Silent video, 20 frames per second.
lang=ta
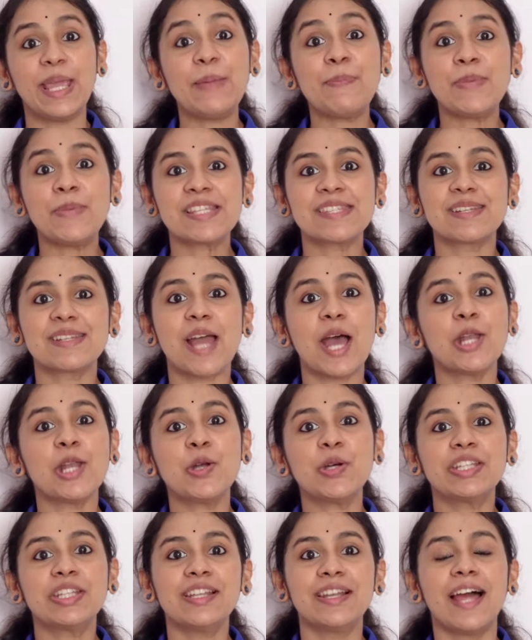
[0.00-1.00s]
இப்போ
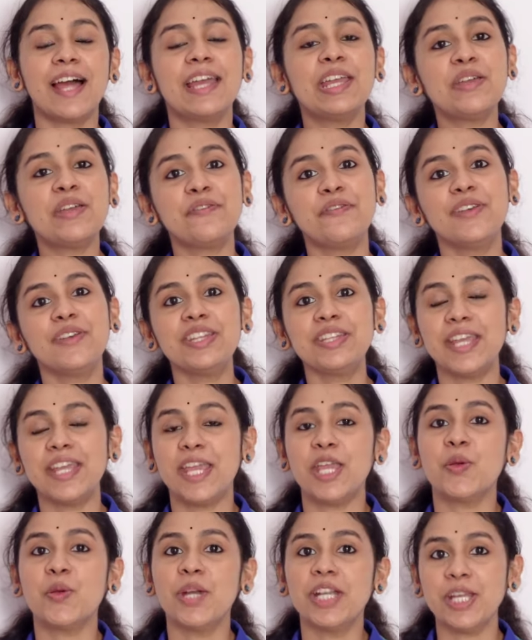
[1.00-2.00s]
சினாரியா வந்து லைஃப் வித்
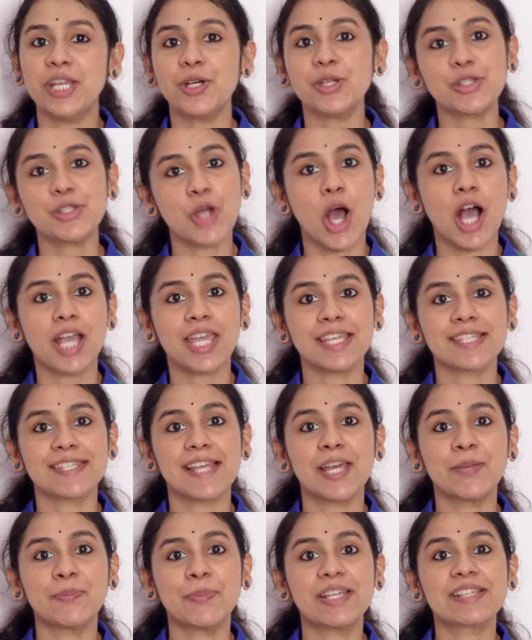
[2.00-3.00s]
ஈக்விட்டி ஆர் ஸ்டாக்
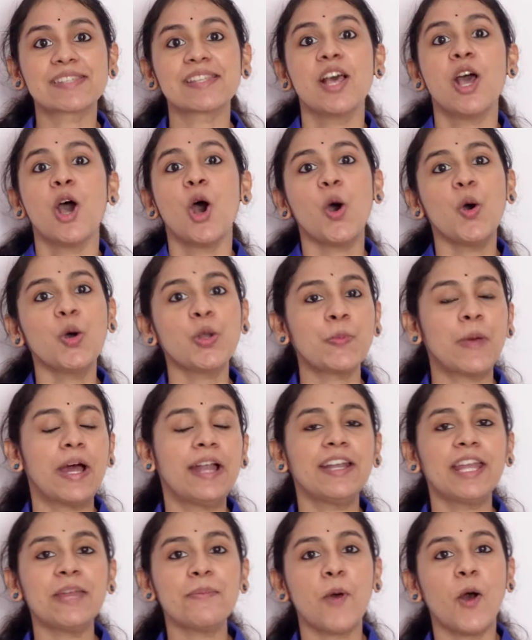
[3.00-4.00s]
எஸ்ஐபிஸ் ஒரு
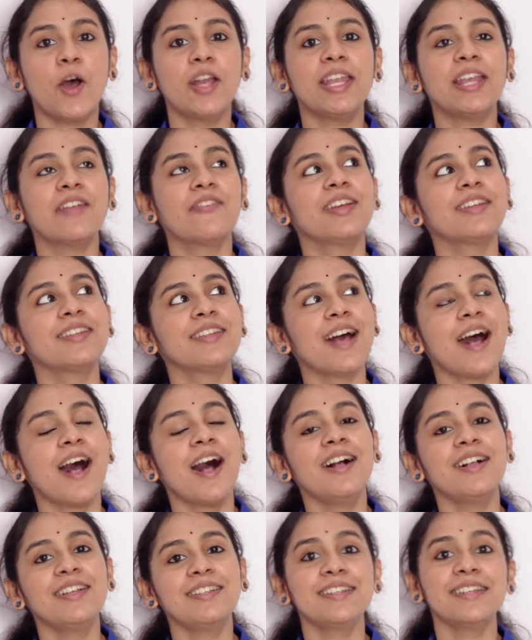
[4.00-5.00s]
மண்டே மார்னிங் வந்து
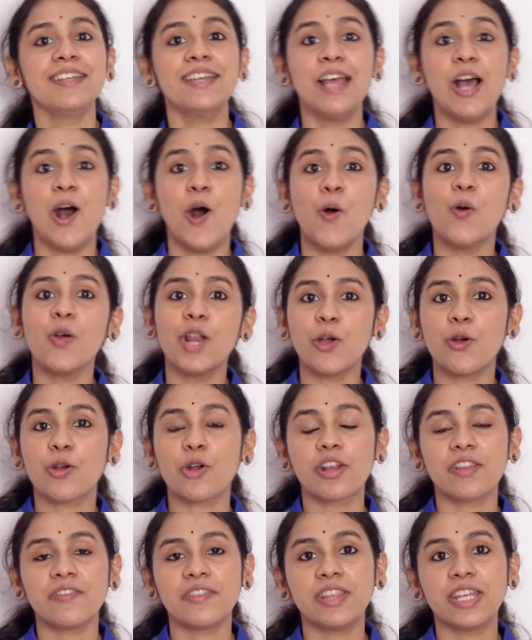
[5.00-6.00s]
ஆகுது உங்களுக்கு
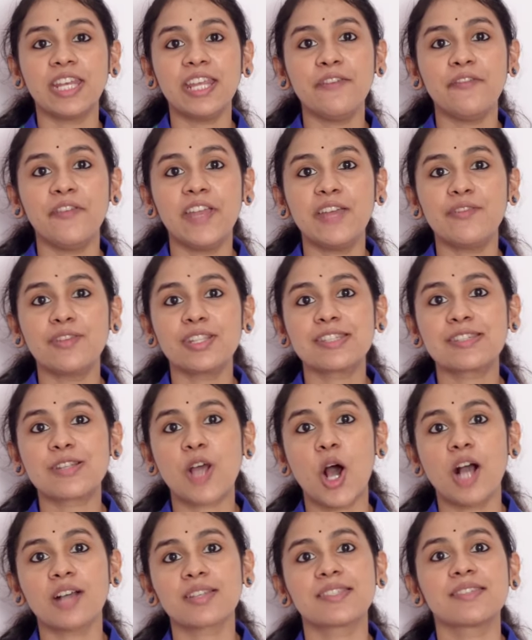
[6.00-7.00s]
உன்னோட த்ரீ ஃபேவரட்
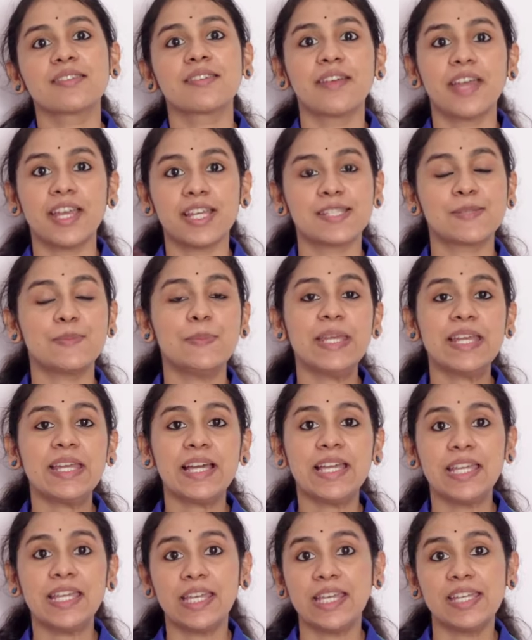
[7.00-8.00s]
ஸ்டாக்ஸ்
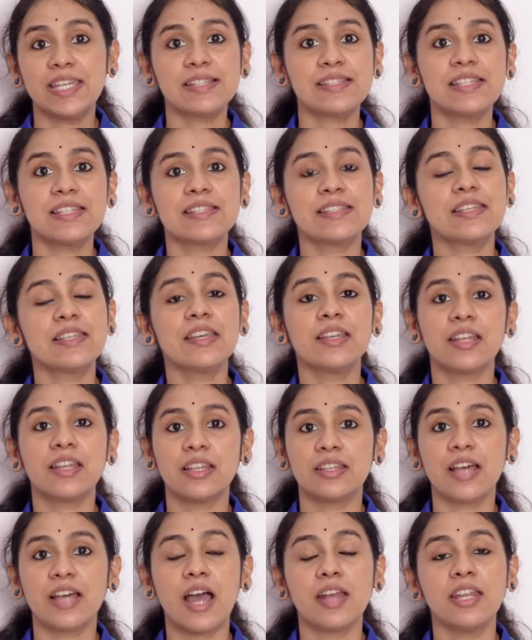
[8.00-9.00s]
எஸ்பிஐ ஏசிசி
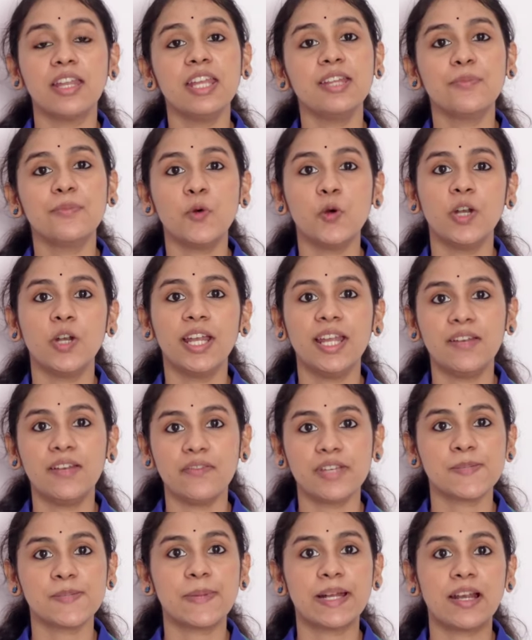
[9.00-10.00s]
தானி இது மூணில்
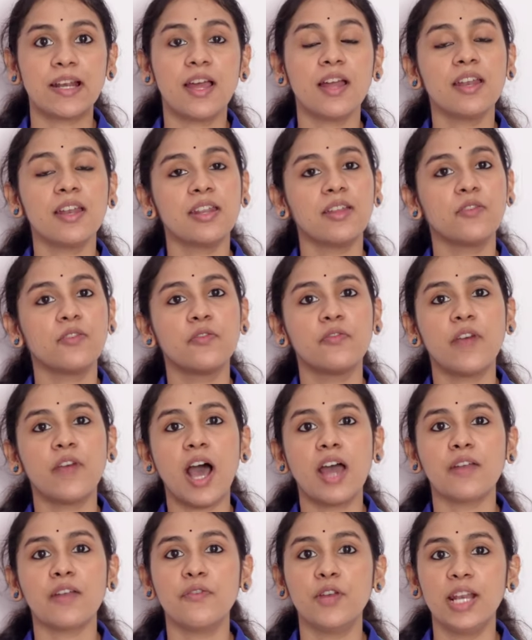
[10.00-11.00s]
இன்வெஸ்ட் பண்ணலாம் இந்த
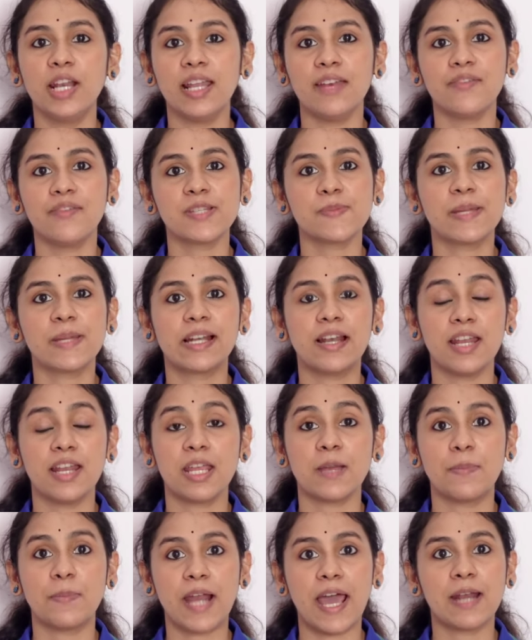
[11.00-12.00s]
வாரம் ஃபுல்லாக இன்வெஸ்ட் பண்ணலாம்
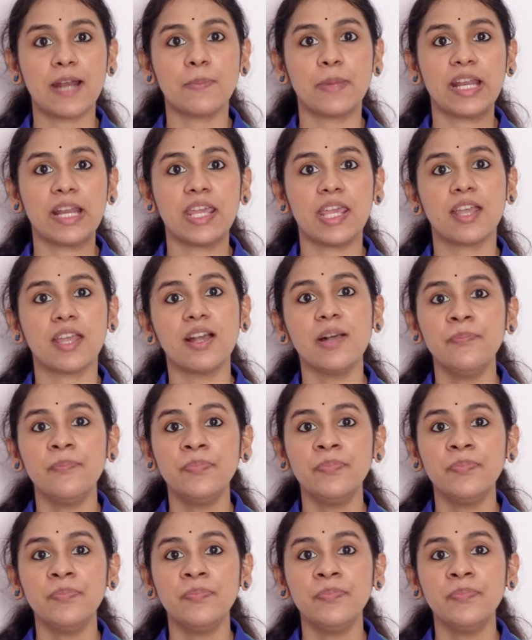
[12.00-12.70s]
நீங்கள் பிளான் பண்ணிக்கிங்க